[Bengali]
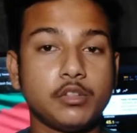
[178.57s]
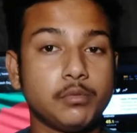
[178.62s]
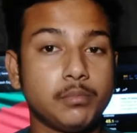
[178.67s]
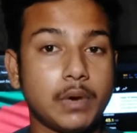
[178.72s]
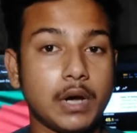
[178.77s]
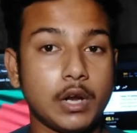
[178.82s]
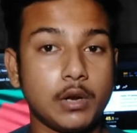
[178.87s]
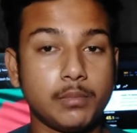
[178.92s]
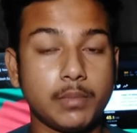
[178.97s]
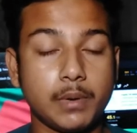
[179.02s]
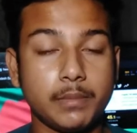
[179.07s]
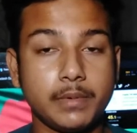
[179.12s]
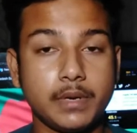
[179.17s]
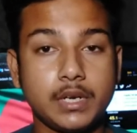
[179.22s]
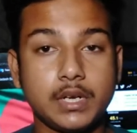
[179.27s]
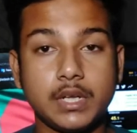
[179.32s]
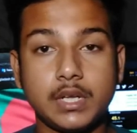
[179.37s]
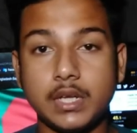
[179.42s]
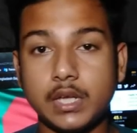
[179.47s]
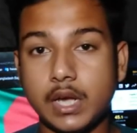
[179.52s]
কিন্তু ভালো
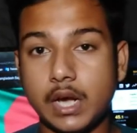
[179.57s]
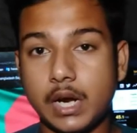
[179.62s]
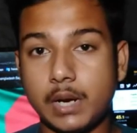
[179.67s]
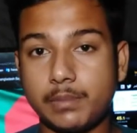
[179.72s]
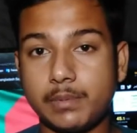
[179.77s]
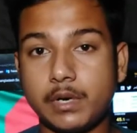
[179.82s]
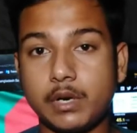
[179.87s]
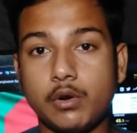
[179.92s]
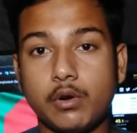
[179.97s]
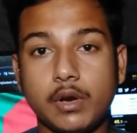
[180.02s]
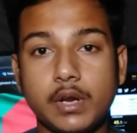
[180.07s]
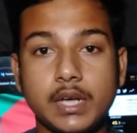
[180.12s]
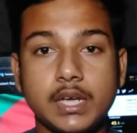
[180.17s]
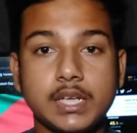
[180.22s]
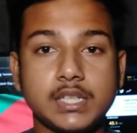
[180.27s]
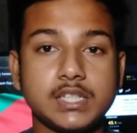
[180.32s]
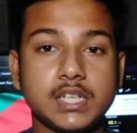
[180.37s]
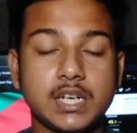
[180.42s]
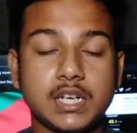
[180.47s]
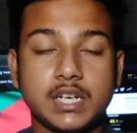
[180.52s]
পাবেন আপনারা
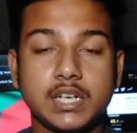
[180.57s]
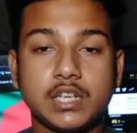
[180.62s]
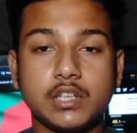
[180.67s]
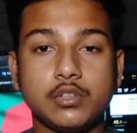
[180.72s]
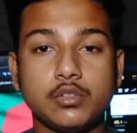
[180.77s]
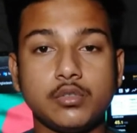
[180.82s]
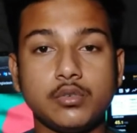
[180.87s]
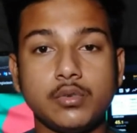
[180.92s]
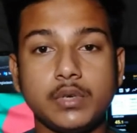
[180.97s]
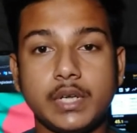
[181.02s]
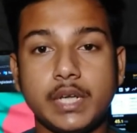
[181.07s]
অনেকে জানেন কিন্তু